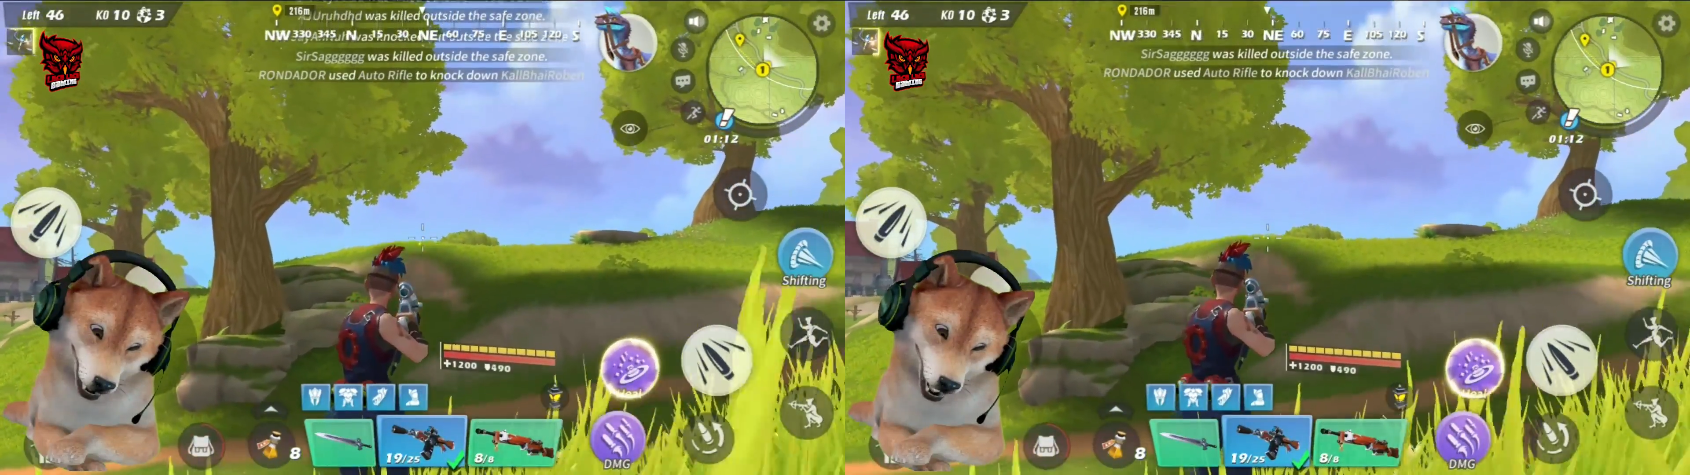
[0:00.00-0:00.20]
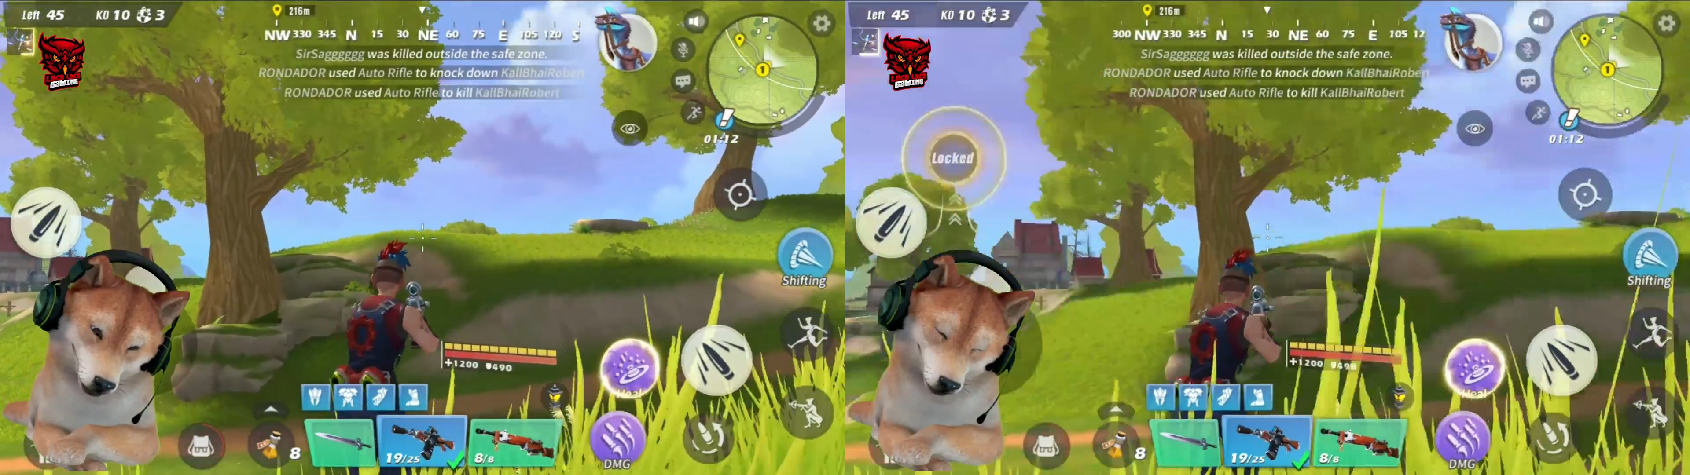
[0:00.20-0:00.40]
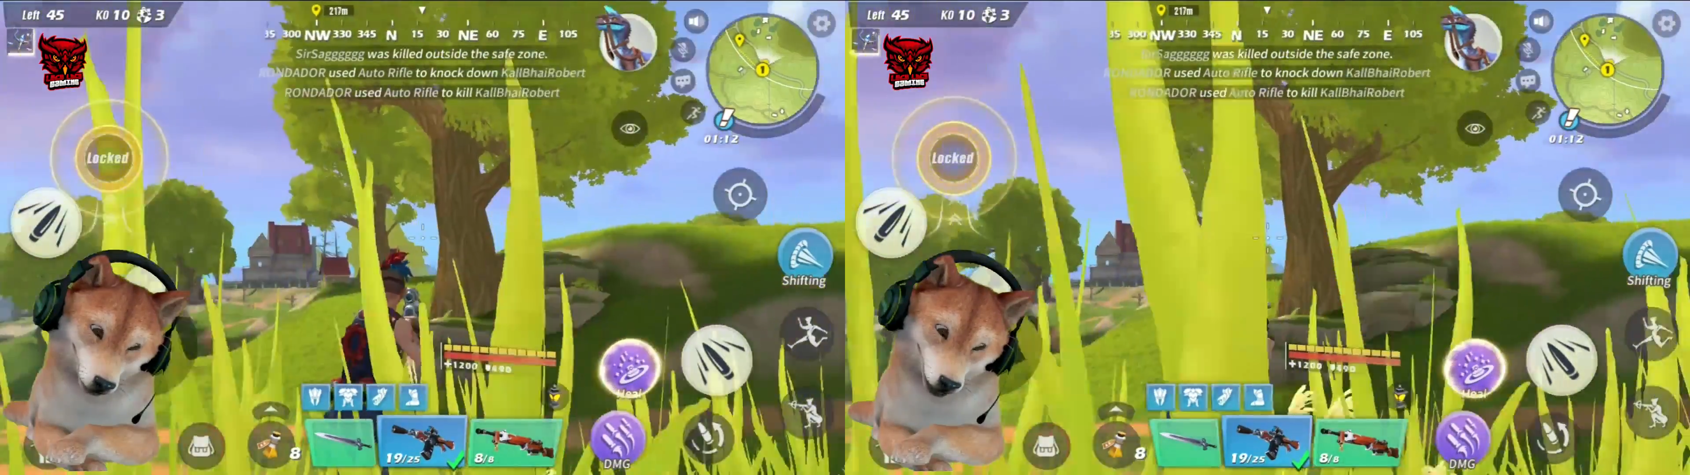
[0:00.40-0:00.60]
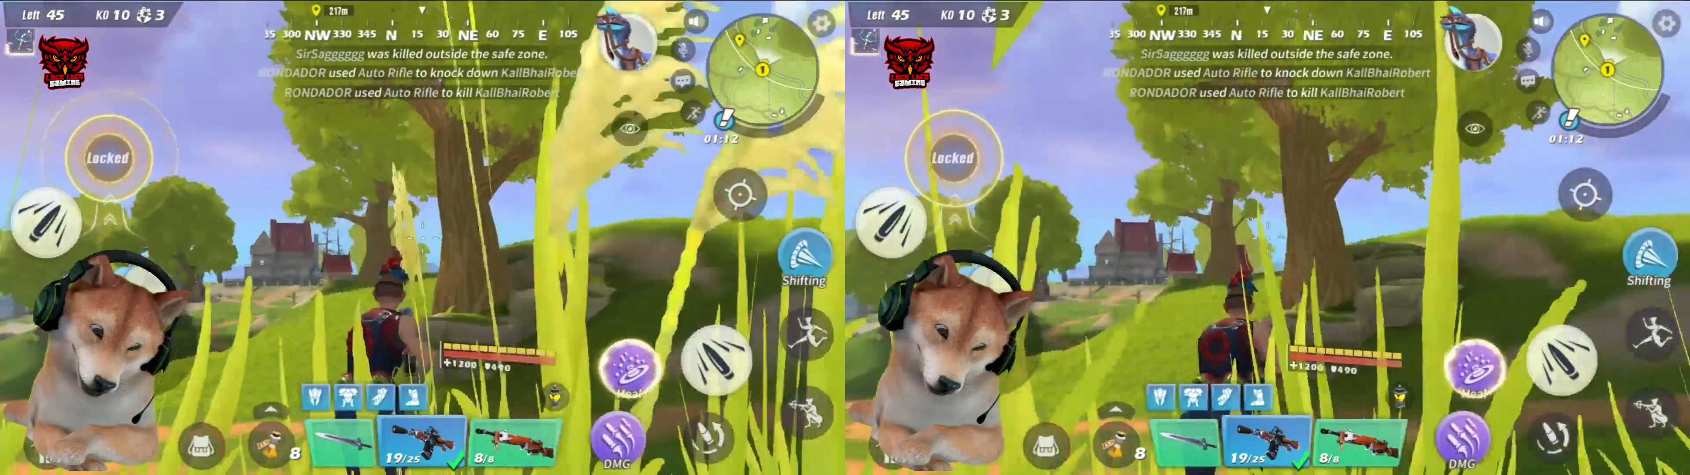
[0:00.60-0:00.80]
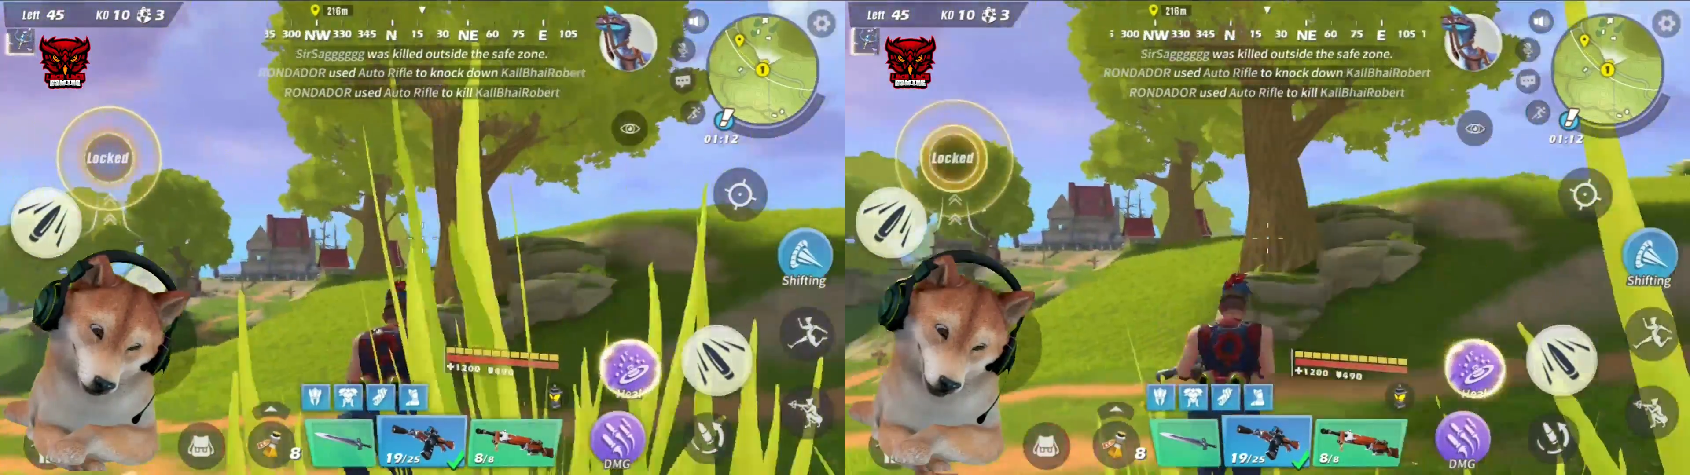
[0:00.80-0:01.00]

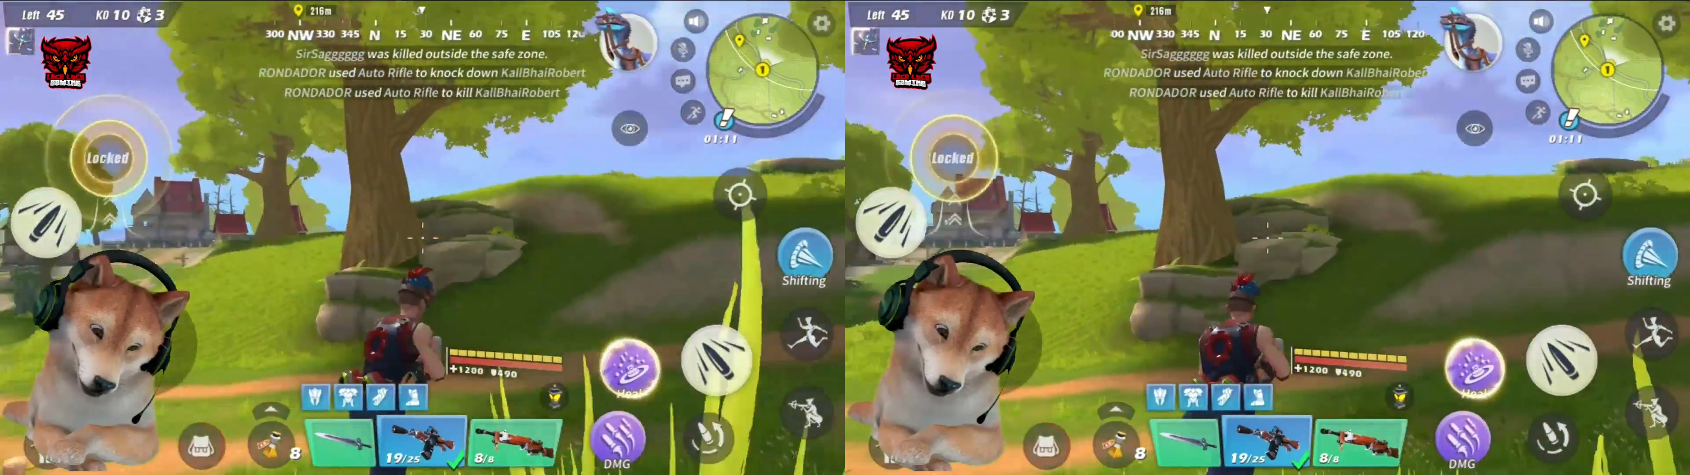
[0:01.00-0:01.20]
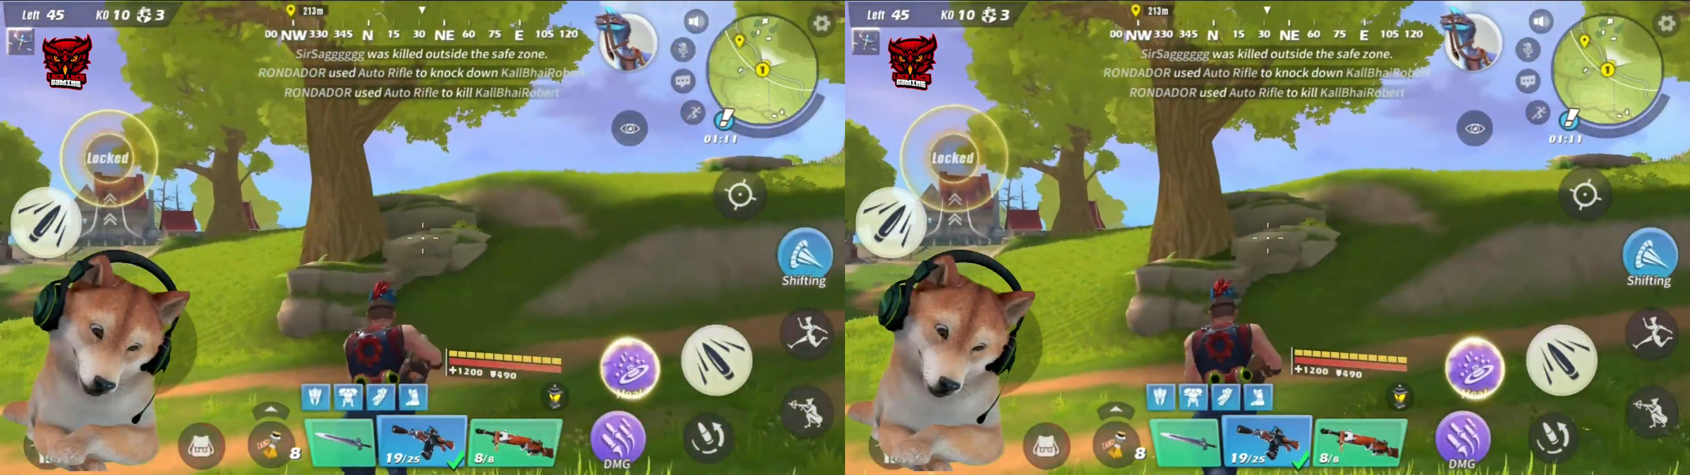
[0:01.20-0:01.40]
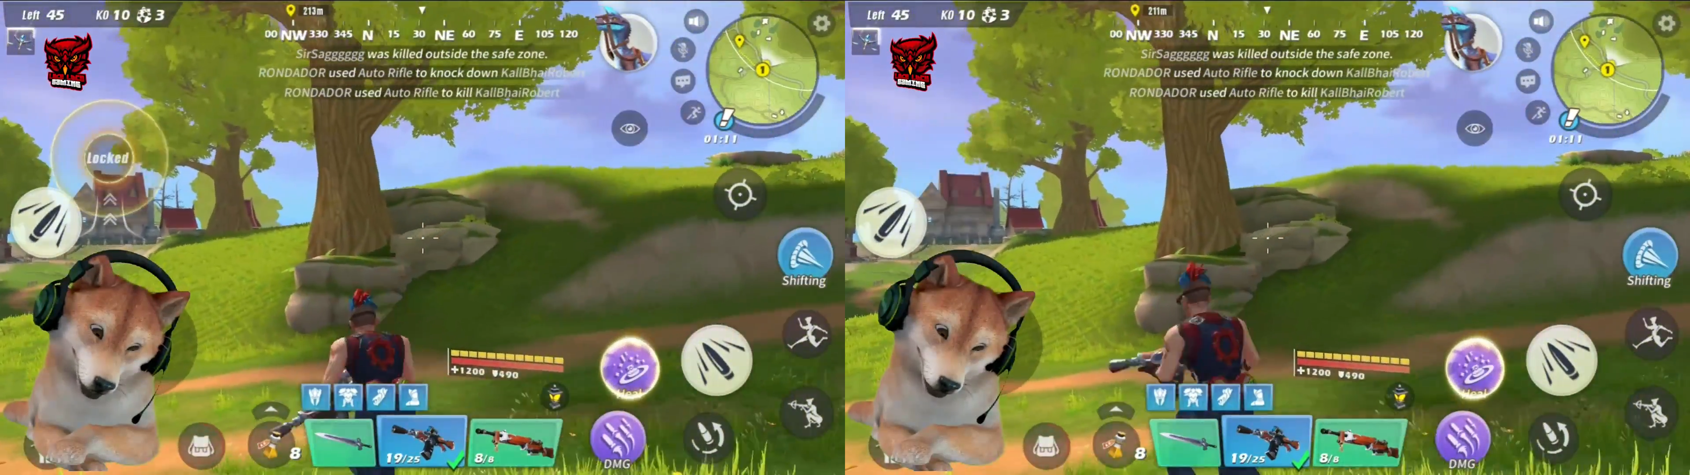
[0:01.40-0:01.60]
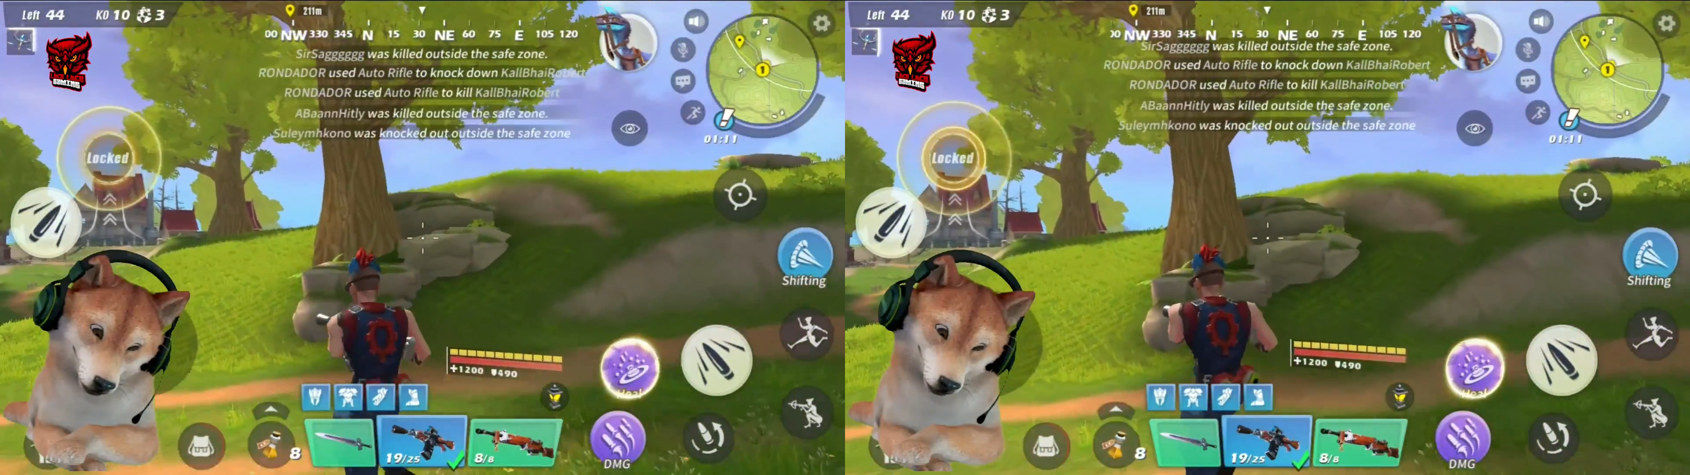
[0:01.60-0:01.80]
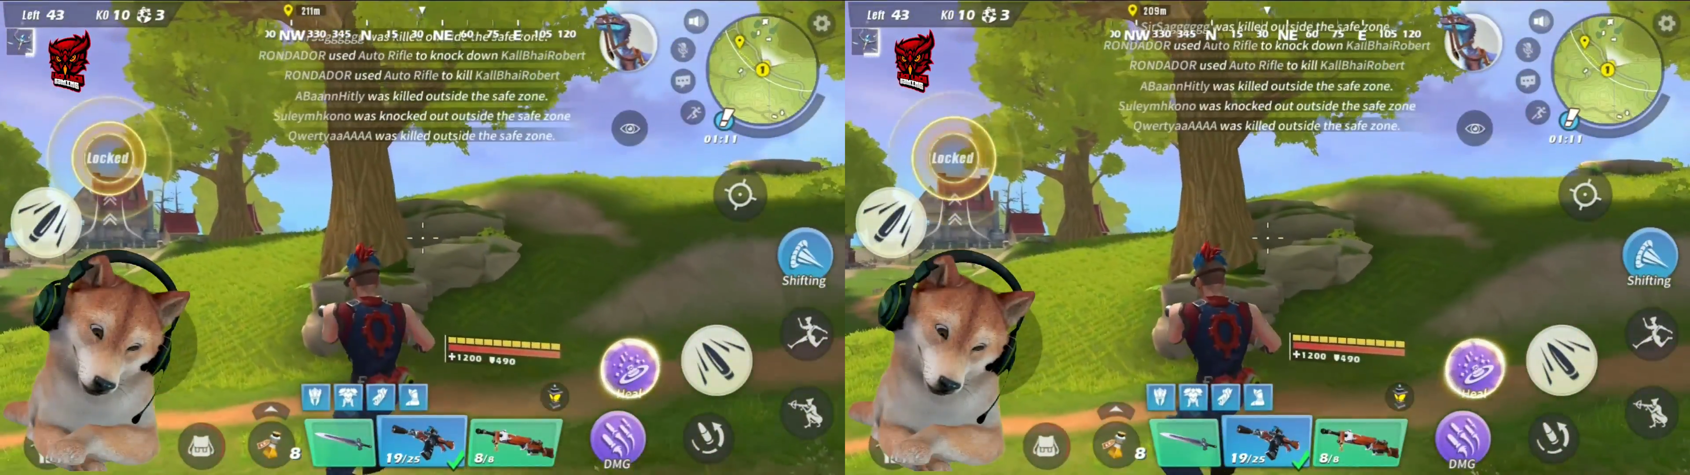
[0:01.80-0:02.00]
legendary yang dibuat
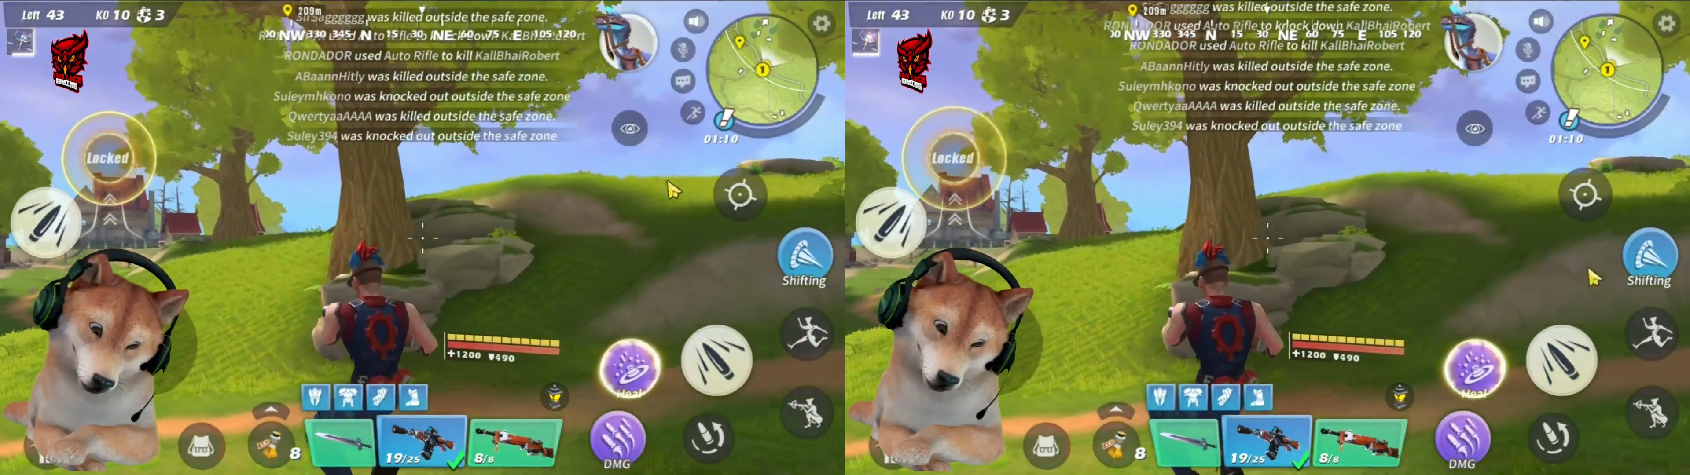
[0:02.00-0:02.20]
gitu ya